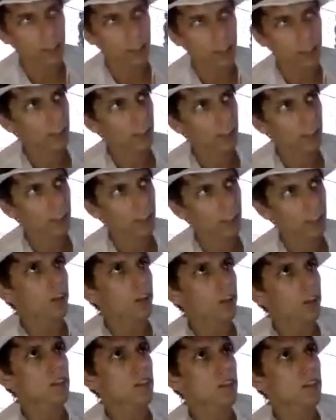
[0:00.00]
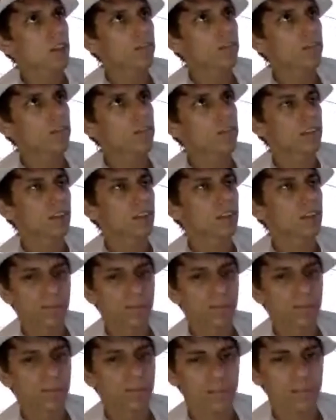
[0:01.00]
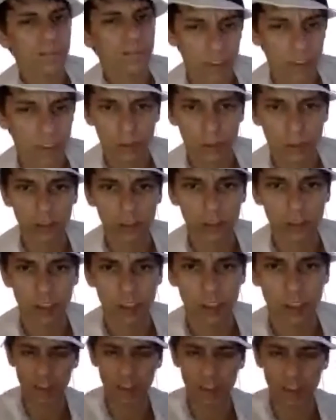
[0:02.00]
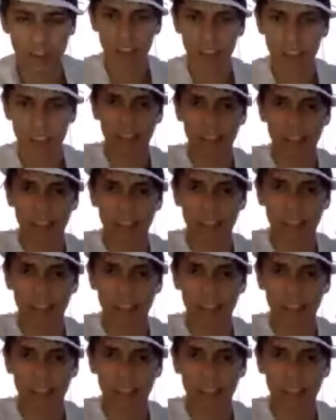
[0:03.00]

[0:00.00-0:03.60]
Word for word: а, кататься на остров э, забыл его название здесь в